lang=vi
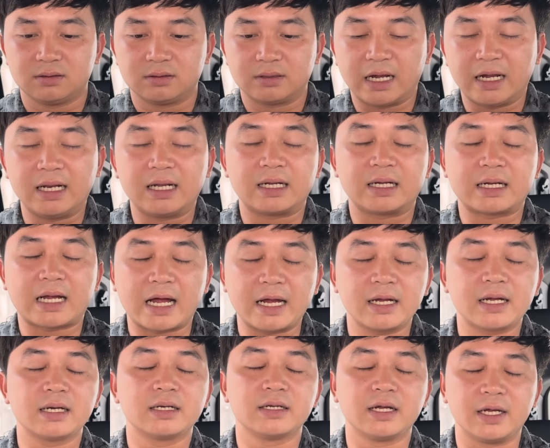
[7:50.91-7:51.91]
đây là cái, cái
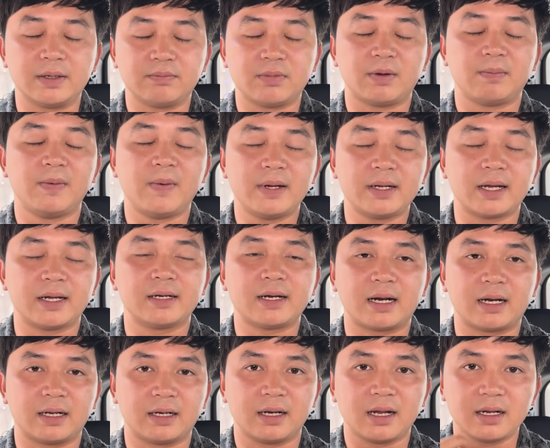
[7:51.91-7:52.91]
kinh nghiệm mà BB nghĩ
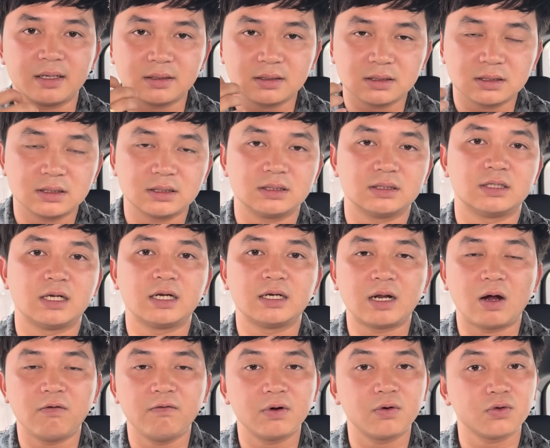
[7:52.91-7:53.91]
rằng là nên nên
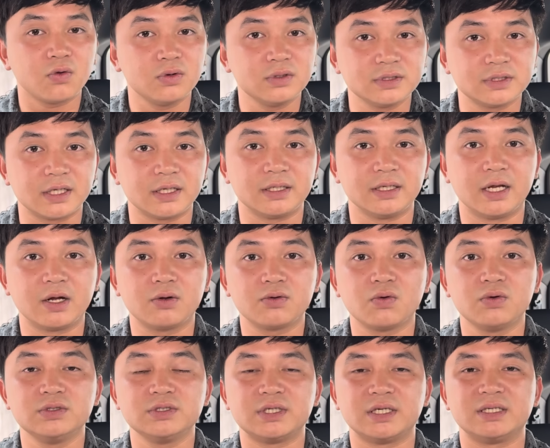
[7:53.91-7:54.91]
nói với cô chú anh chị để cô
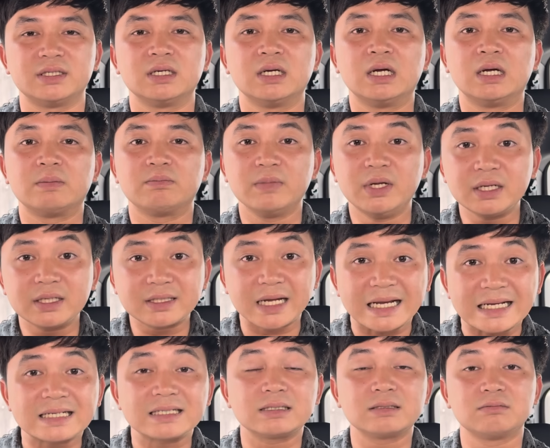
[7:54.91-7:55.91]
chú anh chị biết
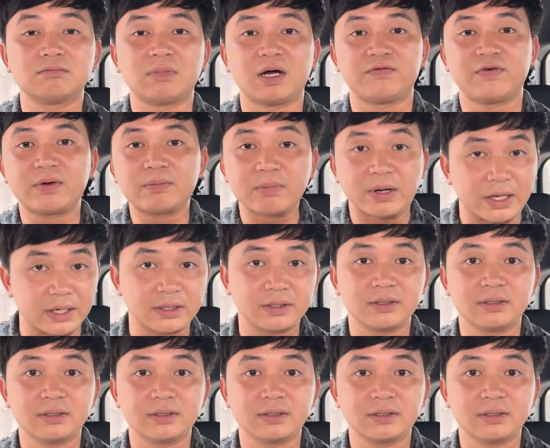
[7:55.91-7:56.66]
cách mà phân biệt